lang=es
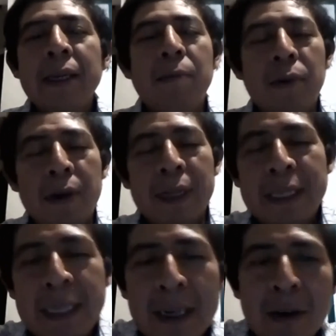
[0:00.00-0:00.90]
por
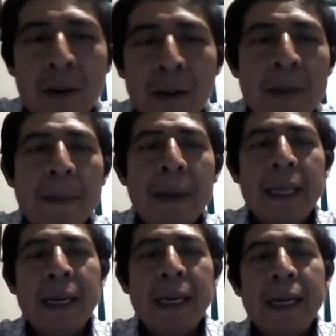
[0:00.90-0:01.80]
decirlo de una
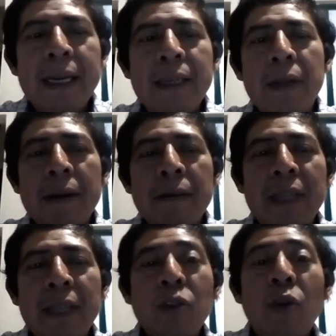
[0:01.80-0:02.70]
manera, es un
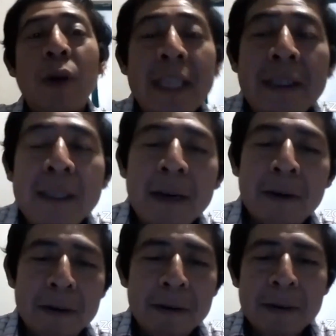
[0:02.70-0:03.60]
texto
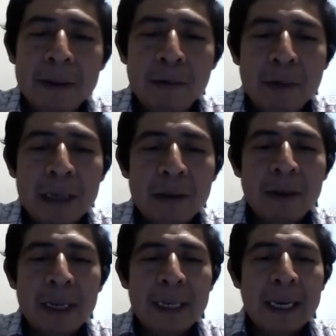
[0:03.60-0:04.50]
artístico, ¿no? Es un texto
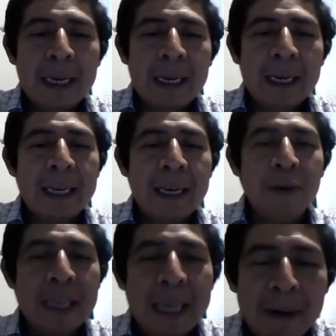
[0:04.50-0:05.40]
que,
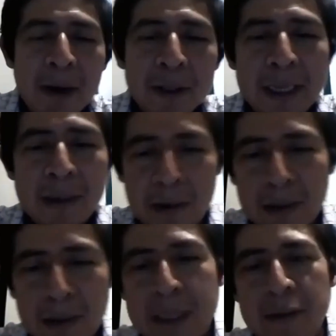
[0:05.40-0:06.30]
conlleva otras
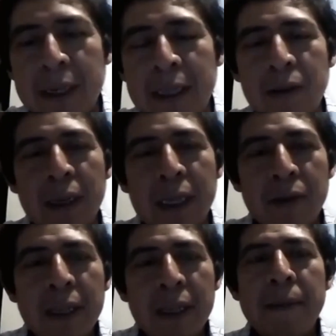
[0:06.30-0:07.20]
cosas, ¿no? Que,
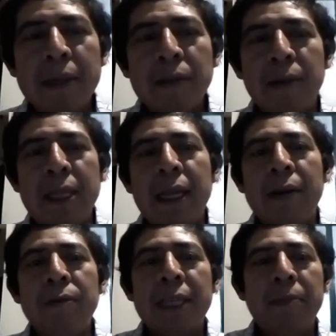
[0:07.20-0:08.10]
no nada más cuenta
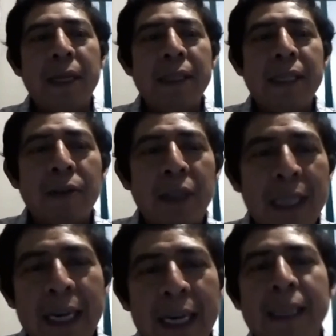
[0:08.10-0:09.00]
una experiencia
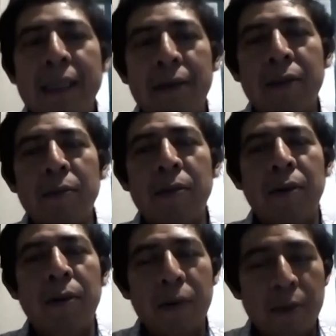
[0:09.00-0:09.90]
cotidiana, sino
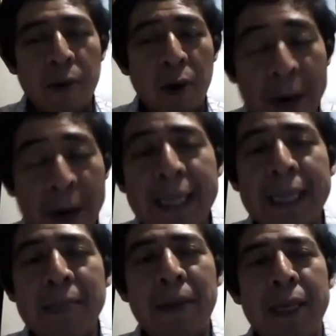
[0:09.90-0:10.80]
como como lo es la
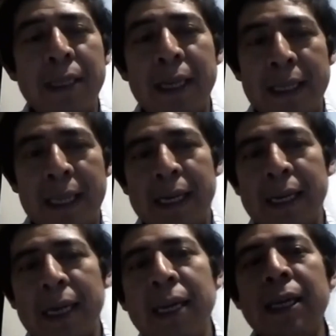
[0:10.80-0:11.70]
experiencia
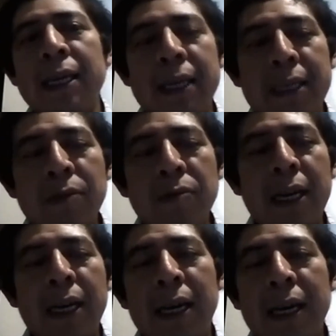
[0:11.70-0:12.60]
literaria, es
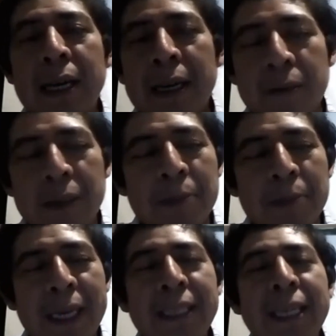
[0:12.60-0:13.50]
una una
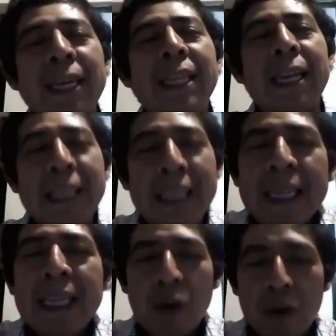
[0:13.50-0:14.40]
experiencia que
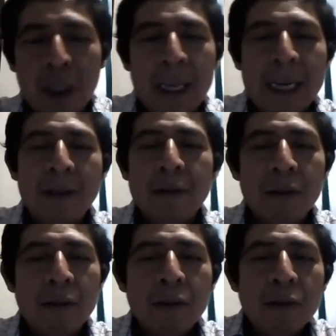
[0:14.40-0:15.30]
trasciende lo cotidiano.
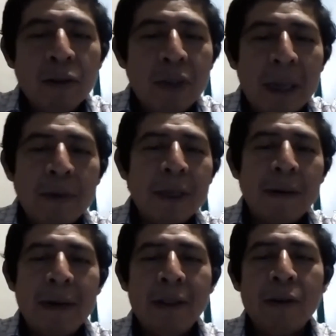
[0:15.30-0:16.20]
No, no, no estamos
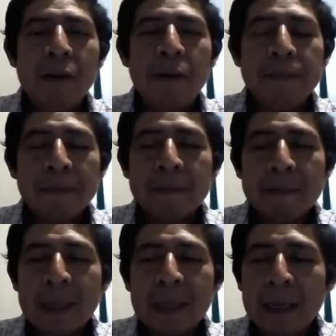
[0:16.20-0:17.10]
hablando,
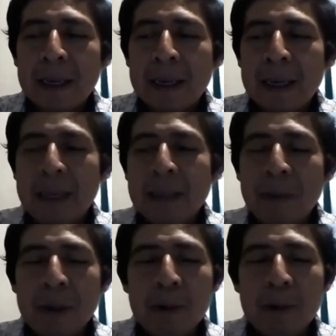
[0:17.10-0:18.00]
esto me